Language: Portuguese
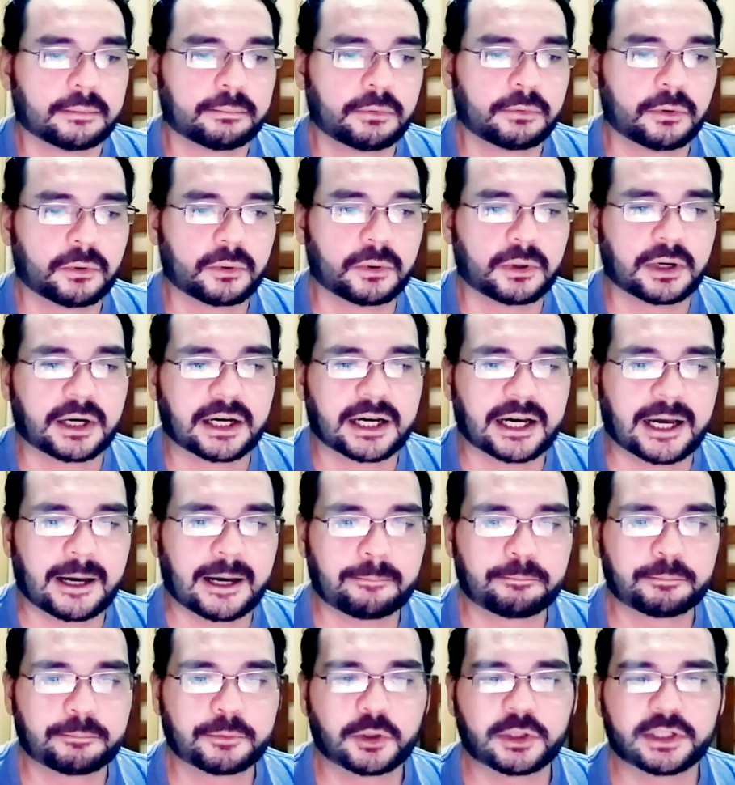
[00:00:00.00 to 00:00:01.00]
Bom,
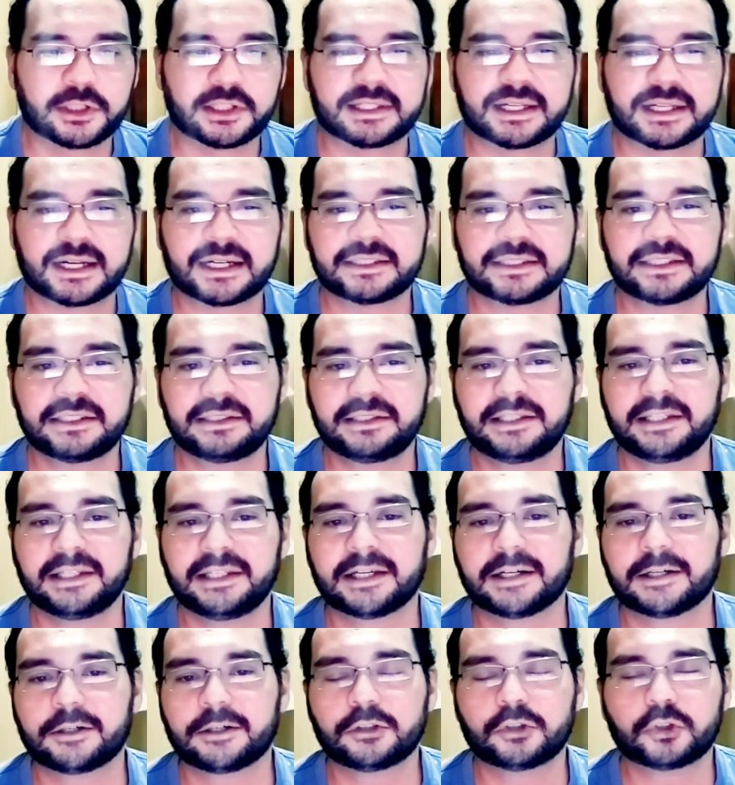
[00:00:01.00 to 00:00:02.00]
a prioridade
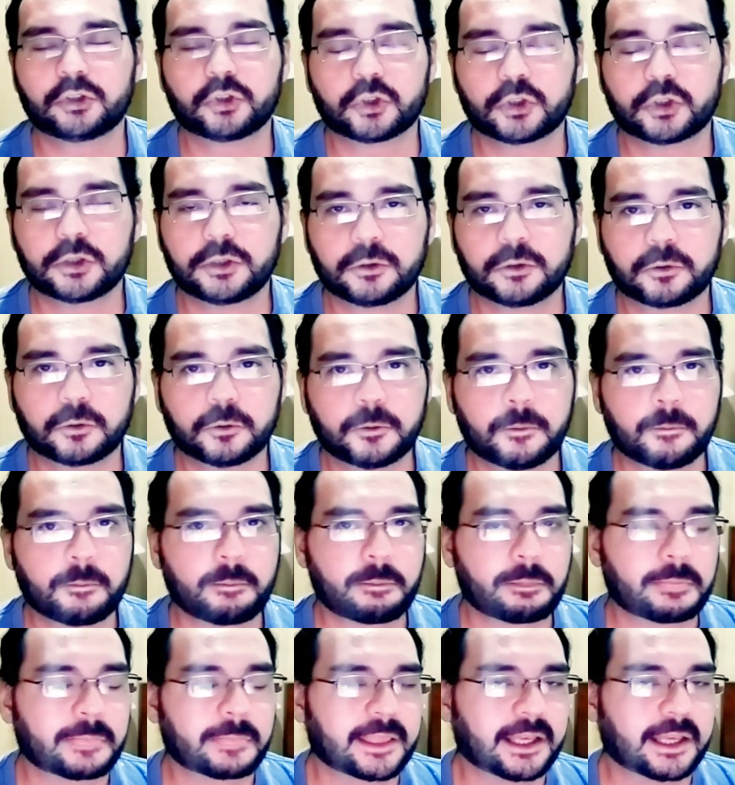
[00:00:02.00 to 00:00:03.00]
de Andrônico
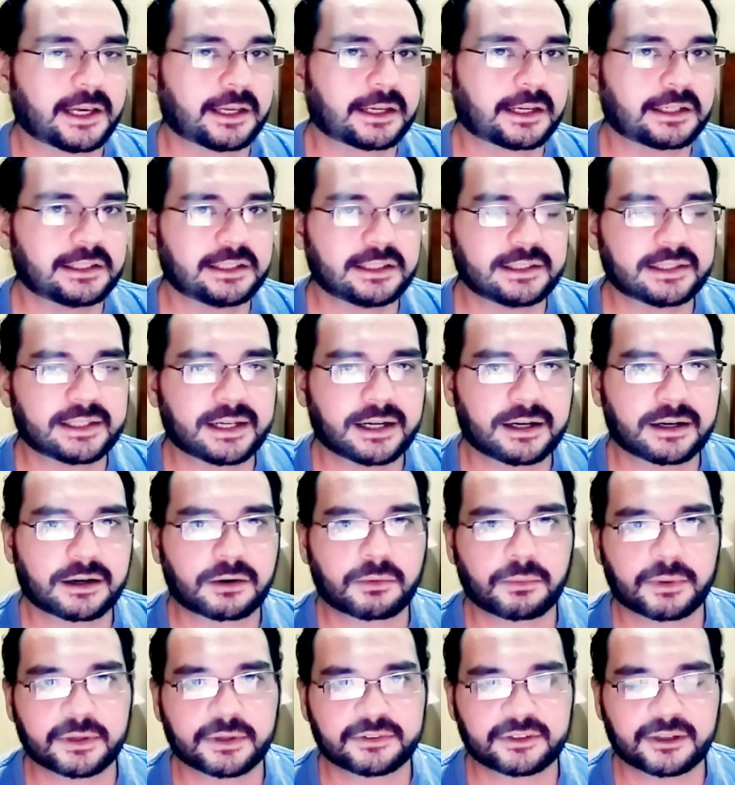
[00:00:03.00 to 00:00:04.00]
era
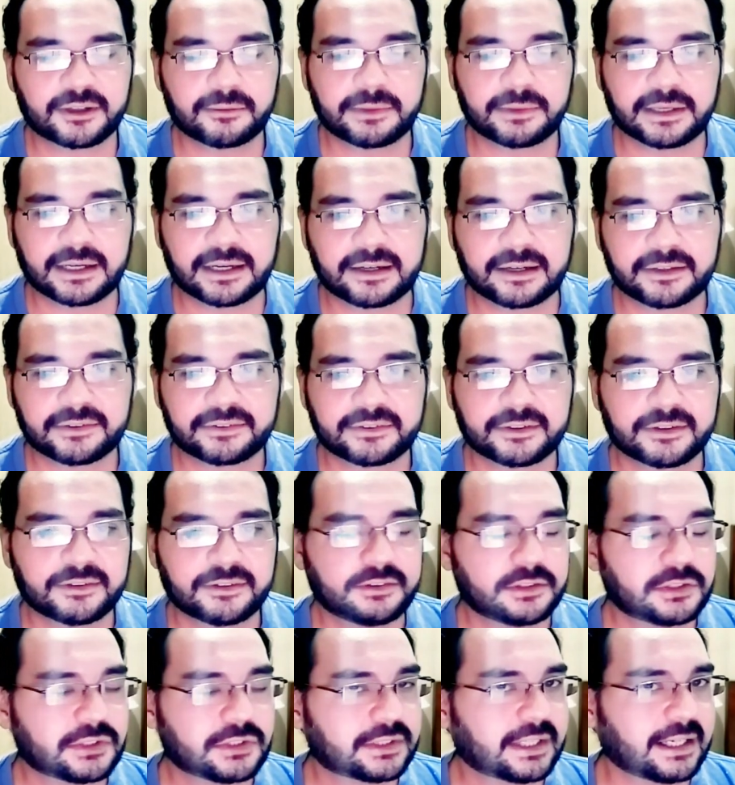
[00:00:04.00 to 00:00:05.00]
lidar com as
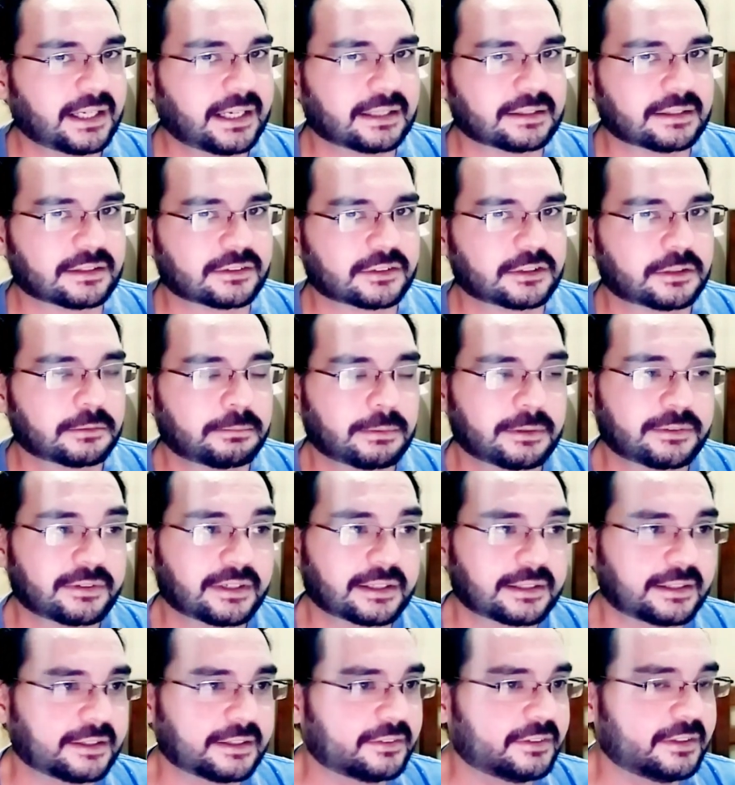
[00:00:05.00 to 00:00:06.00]
ameaças externas,
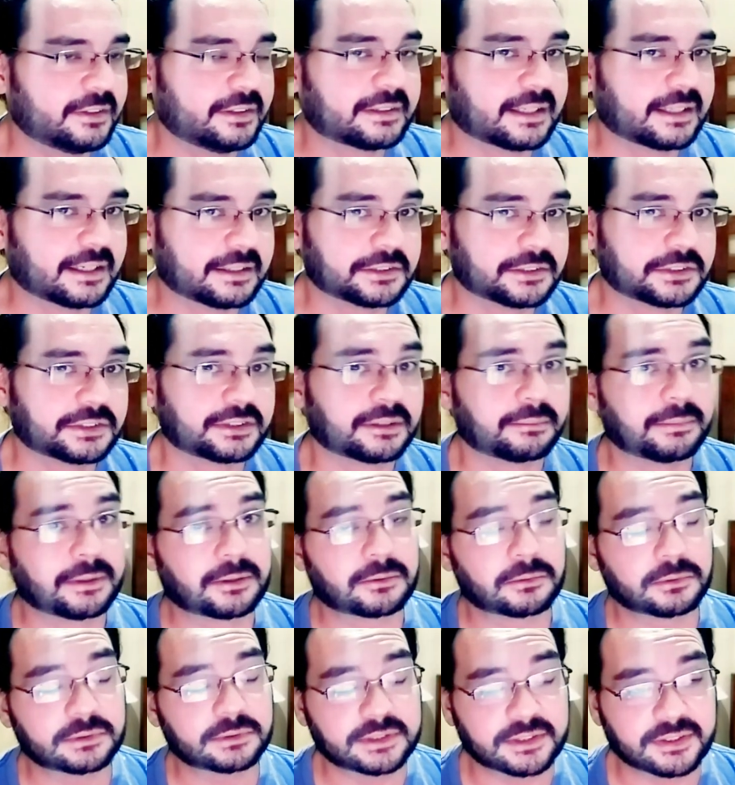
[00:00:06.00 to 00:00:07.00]
apesar que as internas também
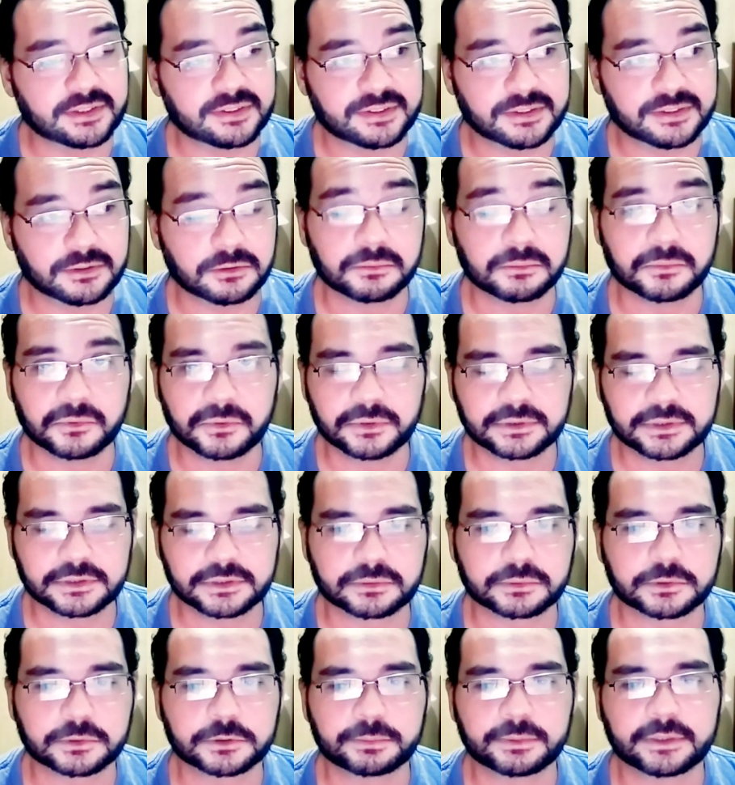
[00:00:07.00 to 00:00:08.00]
aconteceram
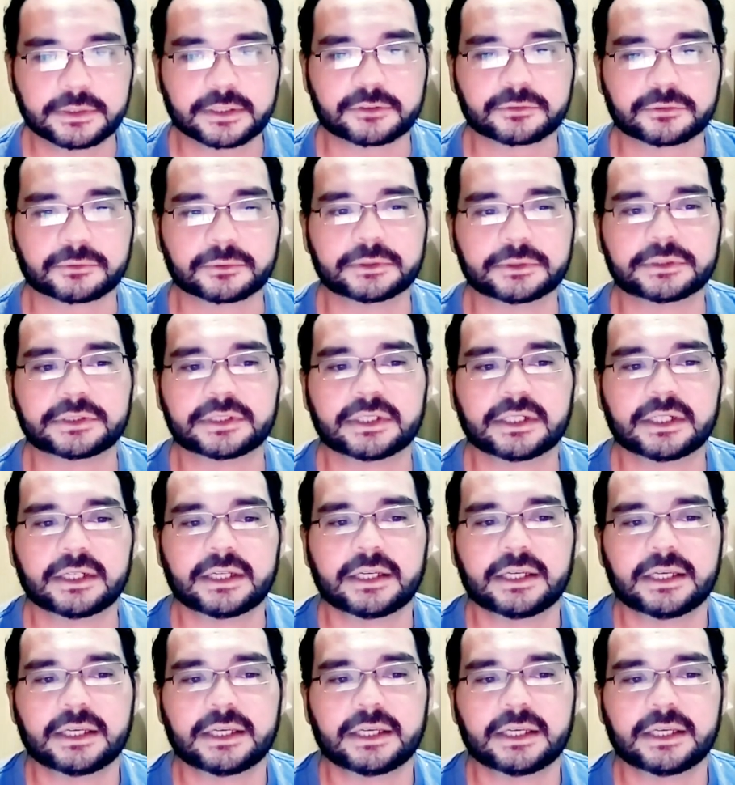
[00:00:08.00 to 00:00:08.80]
muitas conspirações.